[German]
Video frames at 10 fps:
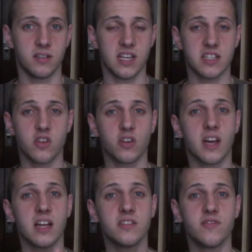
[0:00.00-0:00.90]
Das heißt, sie hören
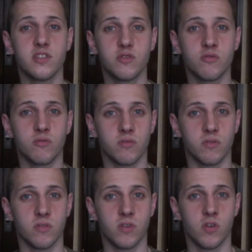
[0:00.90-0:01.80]
ganz viel zu.
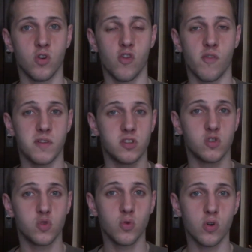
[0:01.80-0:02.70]
Und wenn man
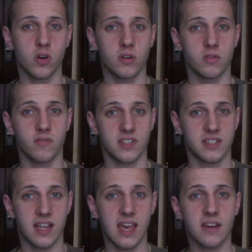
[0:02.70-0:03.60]
zuhört und was
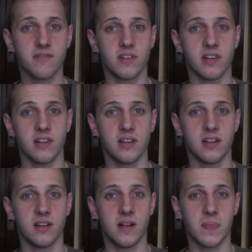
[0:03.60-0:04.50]
lernen will,
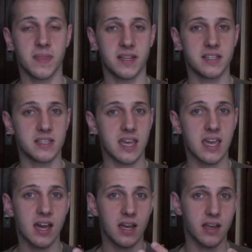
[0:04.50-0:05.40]
dann ist es ja
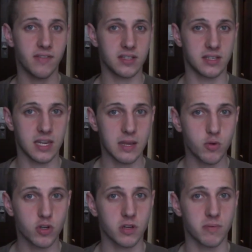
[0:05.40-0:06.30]
eher eine
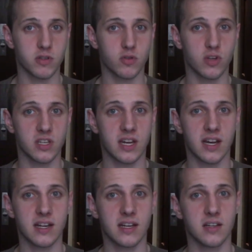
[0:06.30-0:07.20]
demütige
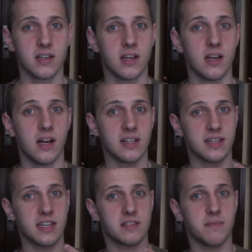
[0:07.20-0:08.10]
Persönlichkeit als
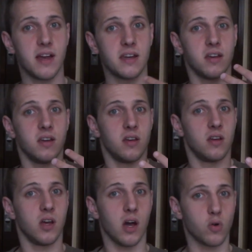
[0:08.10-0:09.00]
sei es mal eine
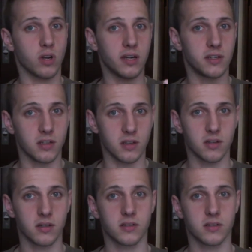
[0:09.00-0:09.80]
arrogante.